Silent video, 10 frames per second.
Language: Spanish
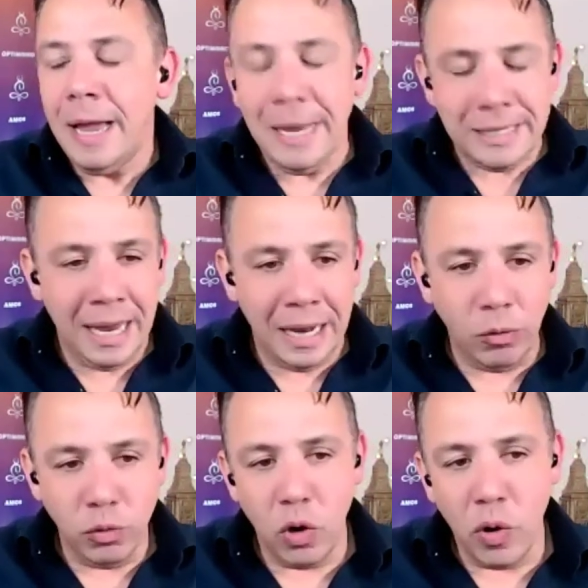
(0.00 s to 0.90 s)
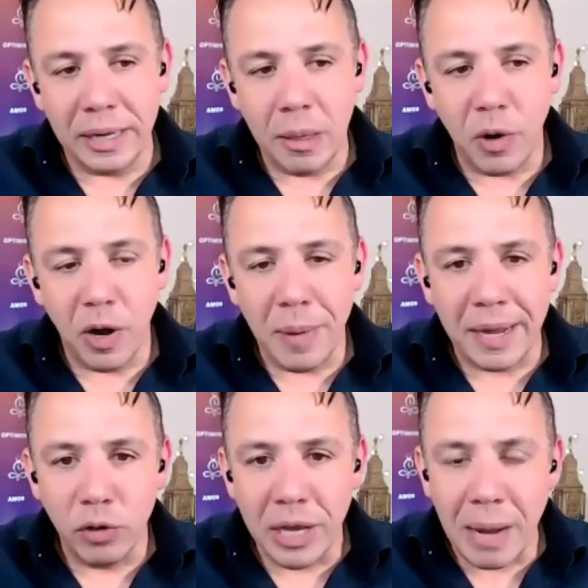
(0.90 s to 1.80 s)
ese es uno de los grandes problemas,
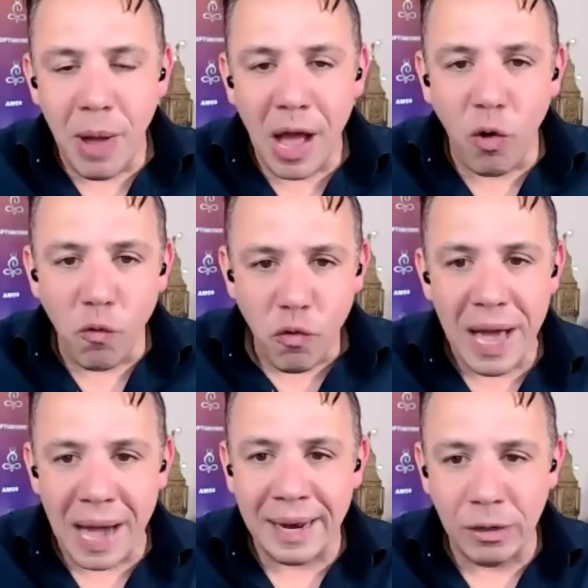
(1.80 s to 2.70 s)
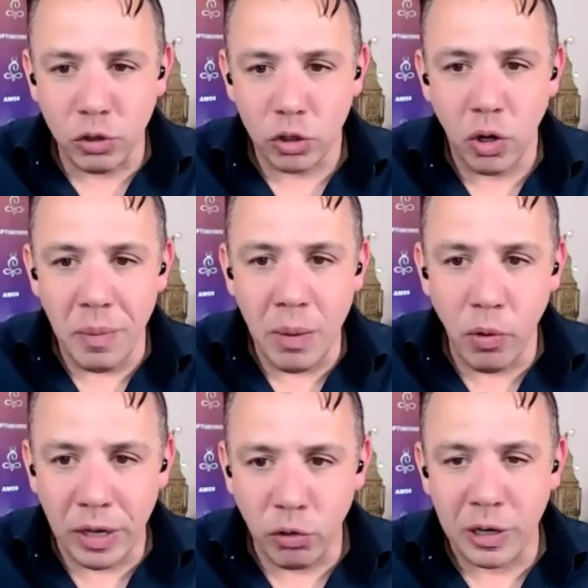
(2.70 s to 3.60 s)
que no llegamos a confiar en nosotros
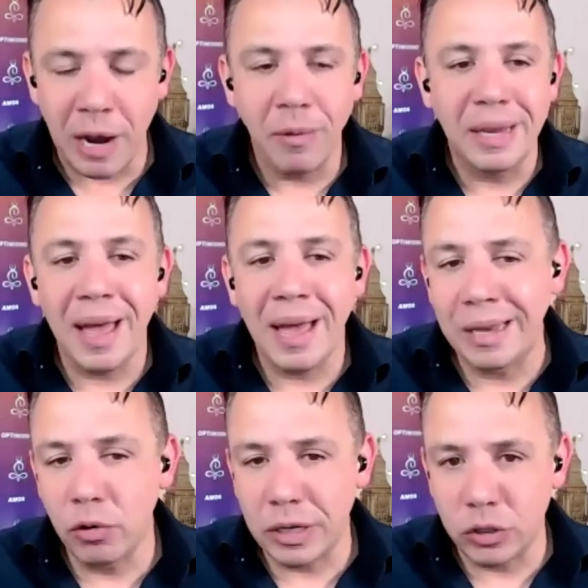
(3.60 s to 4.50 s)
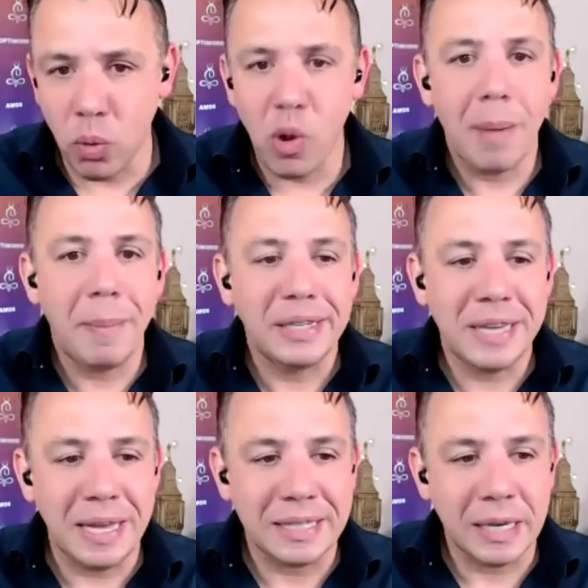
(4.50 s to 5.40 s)
mismos y en nuestras habilidades y en lo que somos
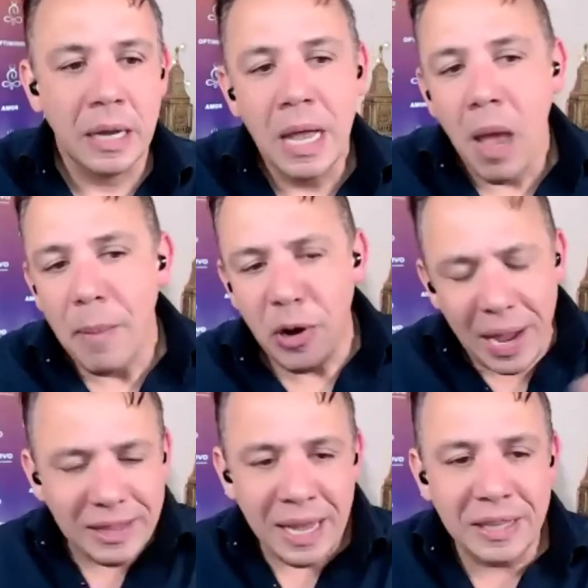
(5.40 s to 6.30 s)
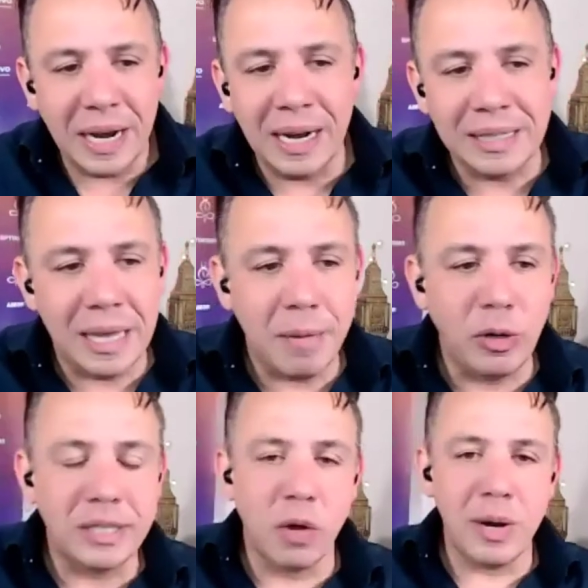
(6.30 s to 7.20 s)
capaces de hacer. Pero antes de entrar en el tema,
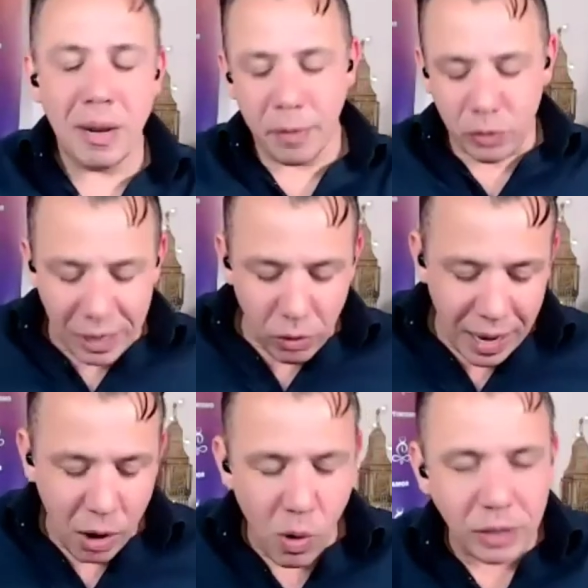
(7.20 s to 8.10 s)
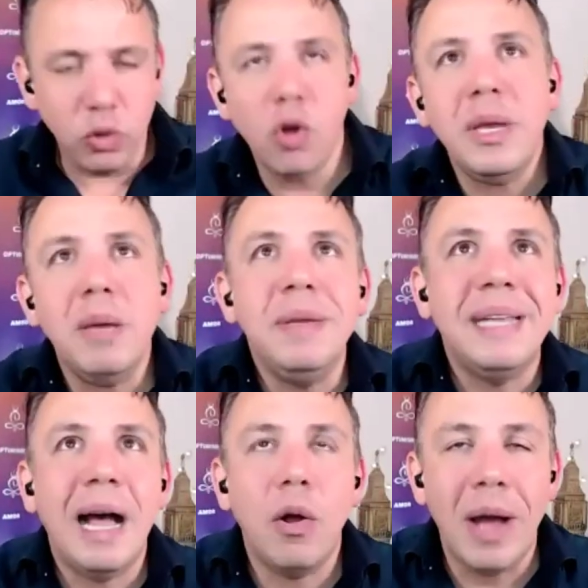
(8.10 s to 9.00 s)
Ulises, una de las preguntas que yo le hago a todos mis
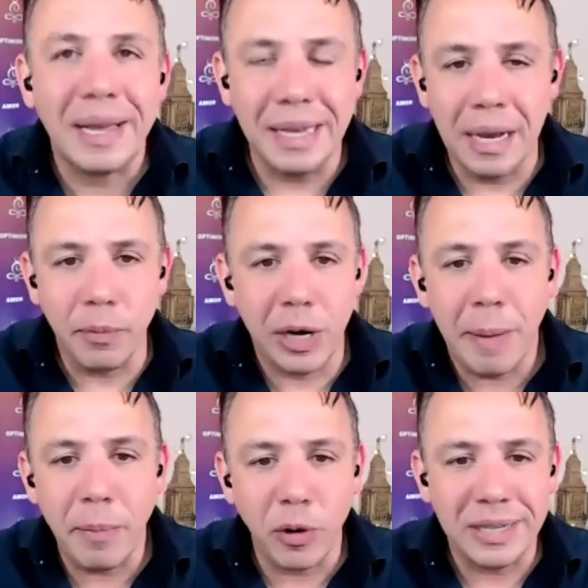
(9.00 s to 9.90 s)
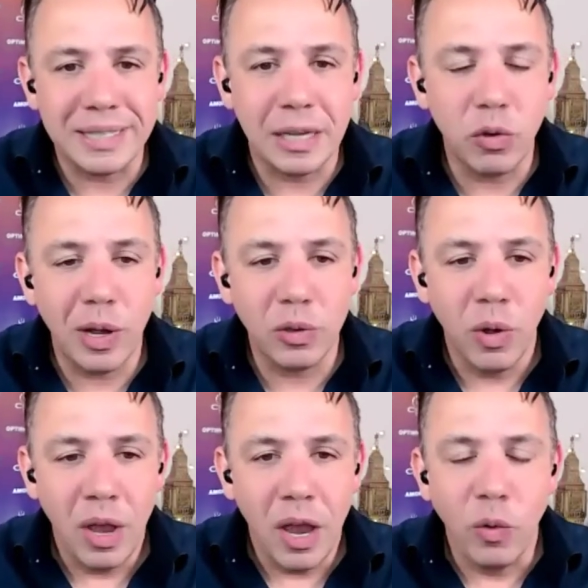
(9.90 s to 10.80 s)
invitados aquí en el programa Progresando
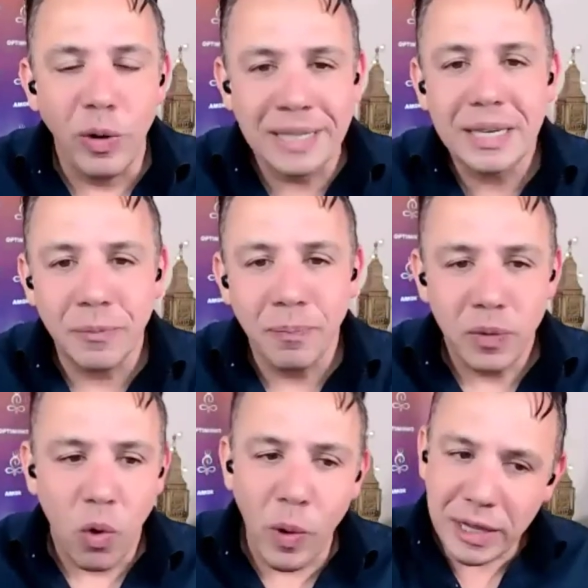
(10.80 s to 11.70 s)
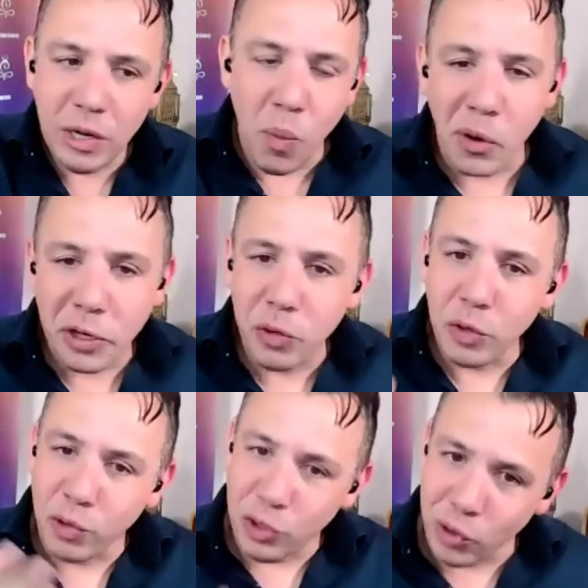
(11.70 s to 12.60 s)
Ando. Ulises, cuéntanos un poquito
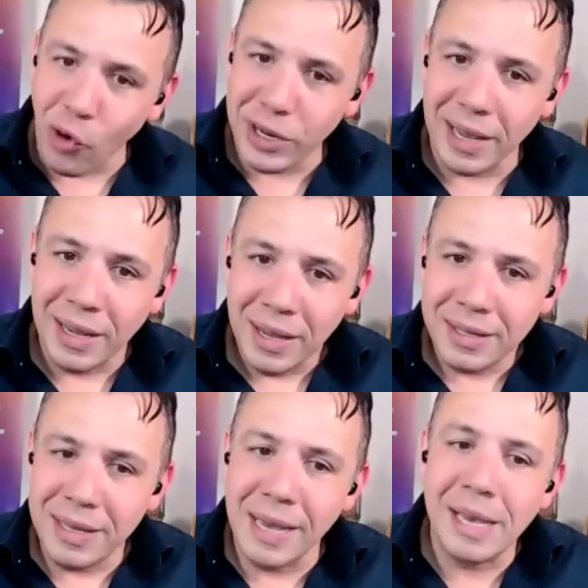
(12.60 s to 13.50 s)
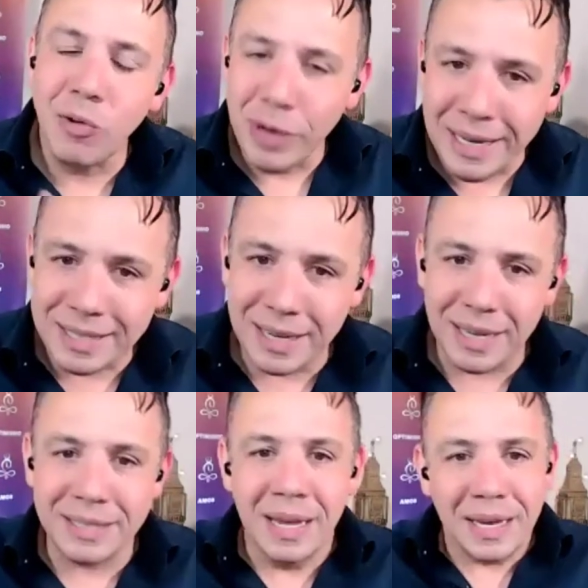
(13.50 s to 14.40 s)
de tu historia. ¿Quién es
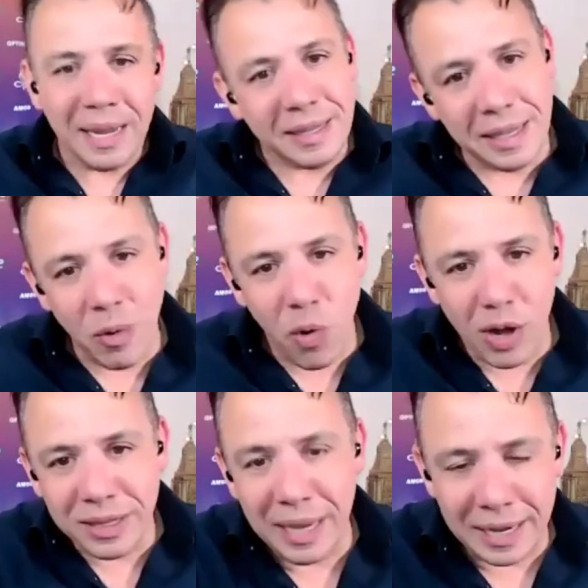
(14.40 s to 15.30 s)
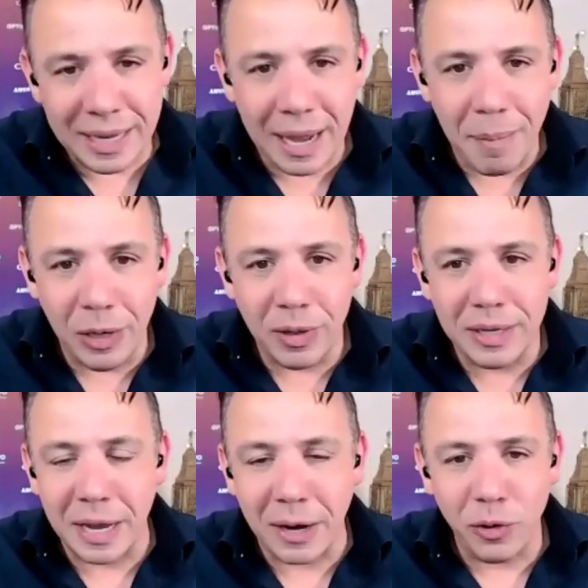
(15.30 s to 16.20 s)
Ulises? ¿Qué te llevó a ti en este camino al
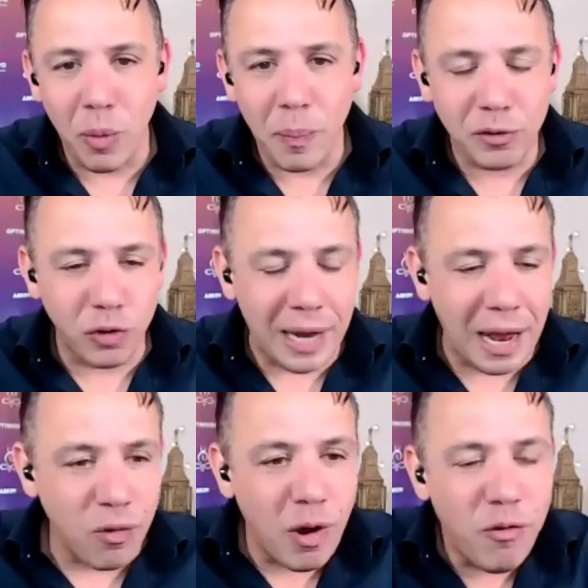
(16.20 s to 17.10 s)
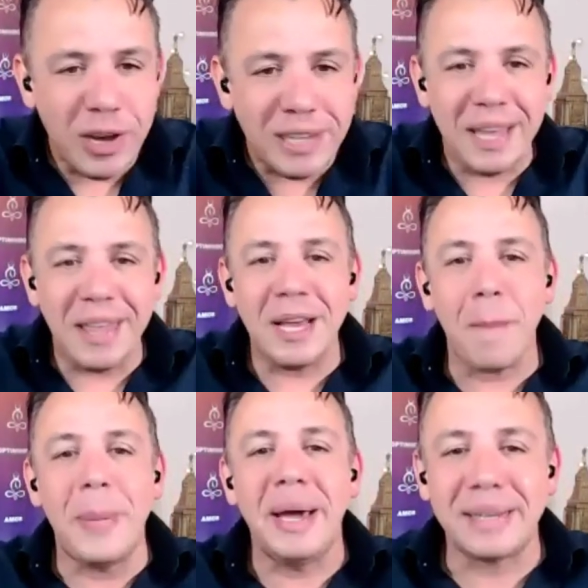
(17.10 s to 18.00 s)
desarrollo personal? ¿Cuál fue ese
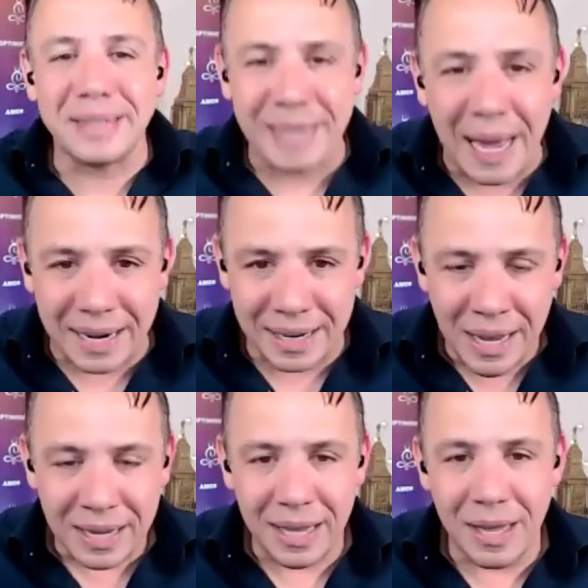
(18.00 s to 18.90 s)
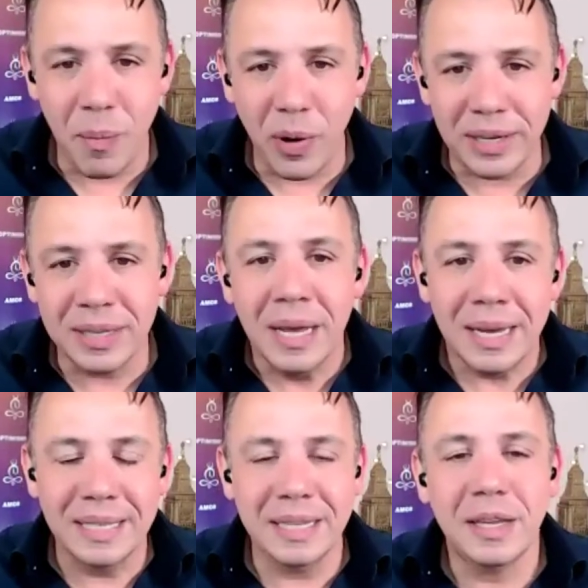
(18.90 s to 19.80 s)
despertar que después
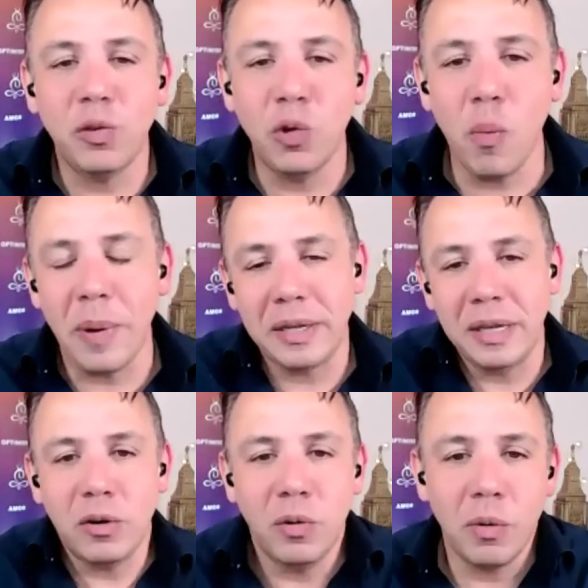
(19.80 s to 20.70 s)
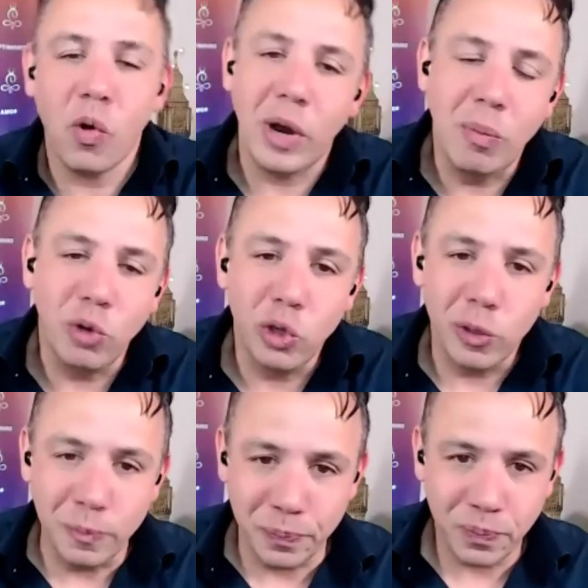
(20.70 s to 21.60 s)
quisiste tú compartir con, el
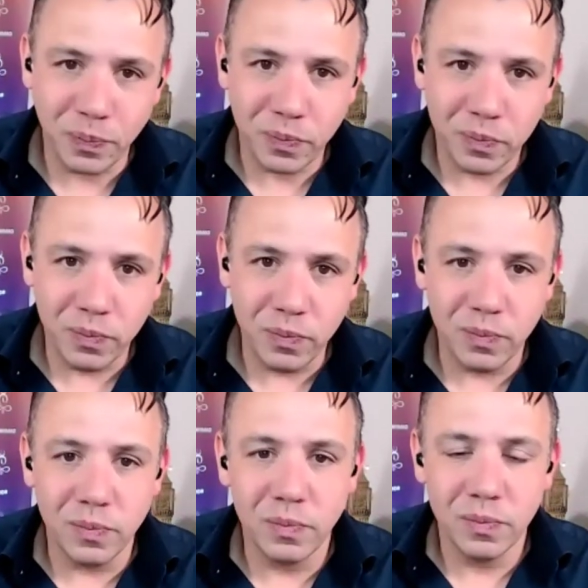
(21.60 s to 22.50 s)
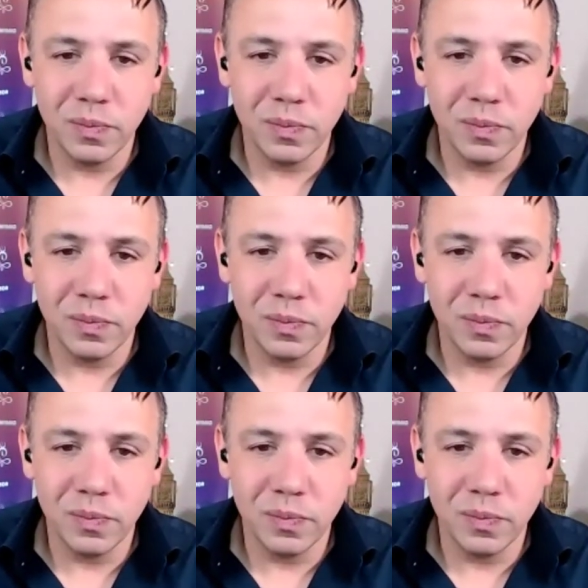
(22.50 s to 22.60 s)
mundo? Bueno,